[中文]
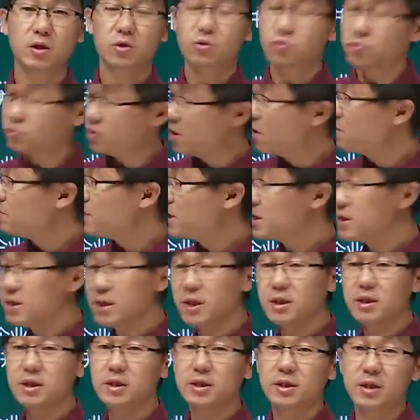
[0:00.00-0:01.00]
主要面
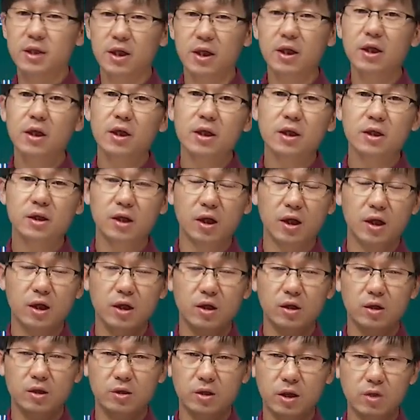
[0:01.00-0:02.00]
向一些
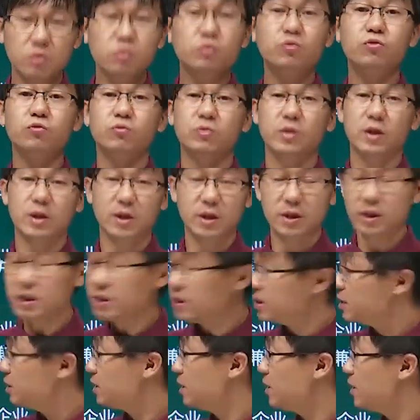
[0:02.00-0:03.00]
呃成熟的一些
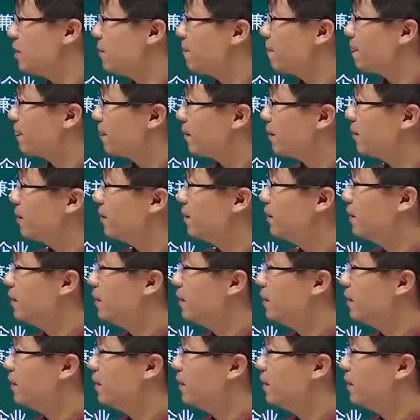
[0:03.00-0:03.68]
企业啊。